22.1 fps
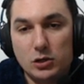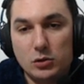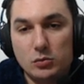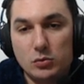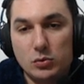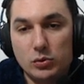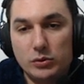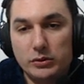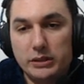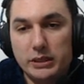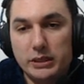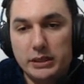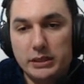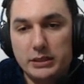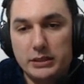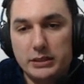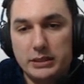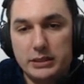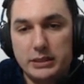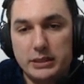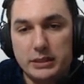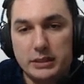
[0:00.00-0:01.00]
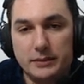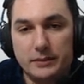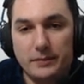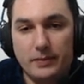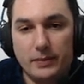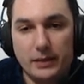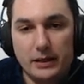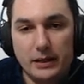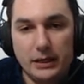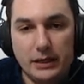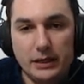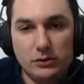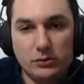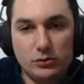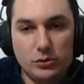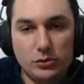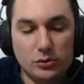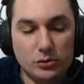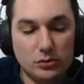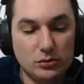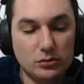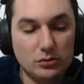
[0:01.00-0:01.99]
mudança aí no
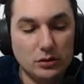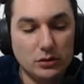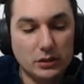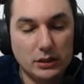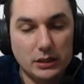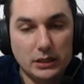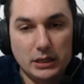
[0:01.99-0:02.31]
jogo.